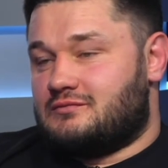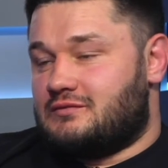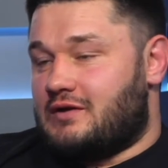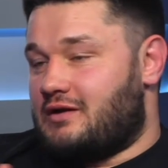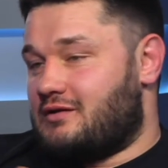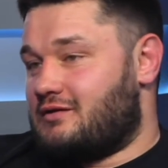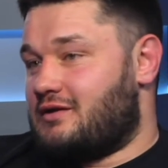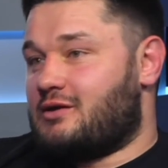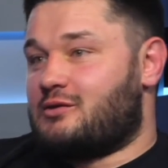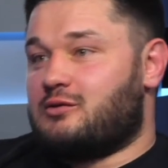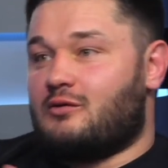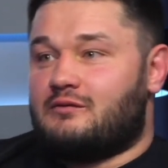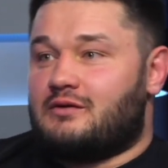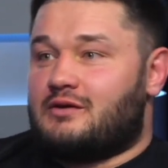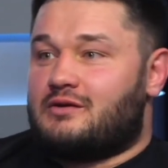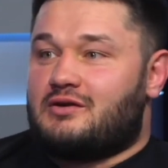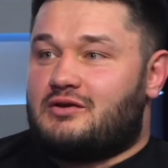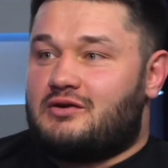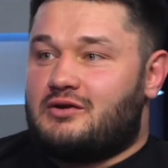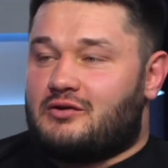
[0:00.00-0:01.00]

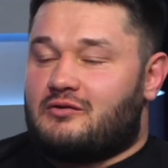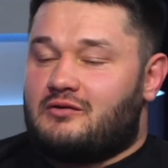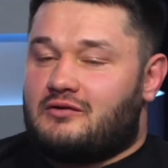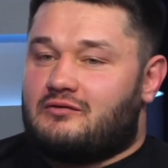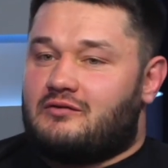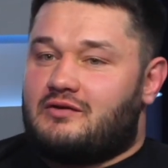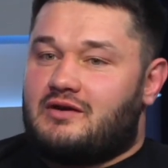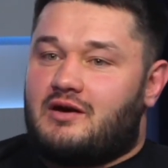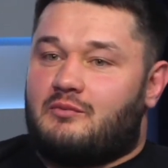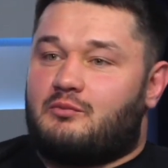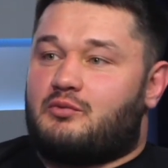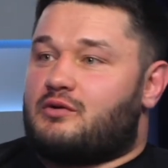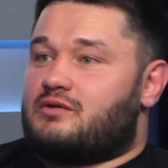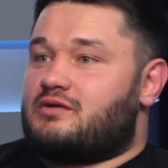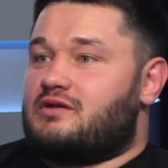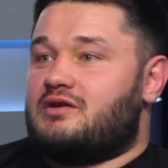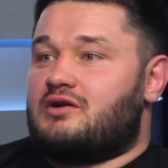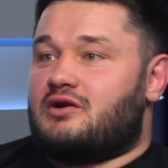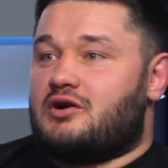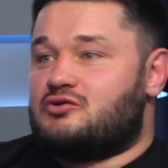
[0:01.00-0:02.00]
дословно цитирую этого, я
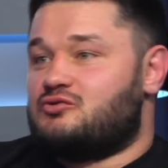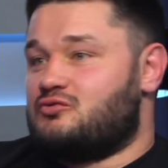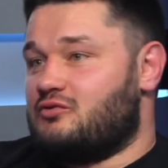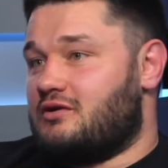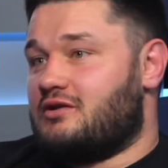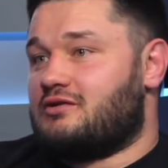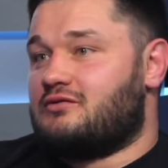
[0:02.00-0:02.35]
просто не хочу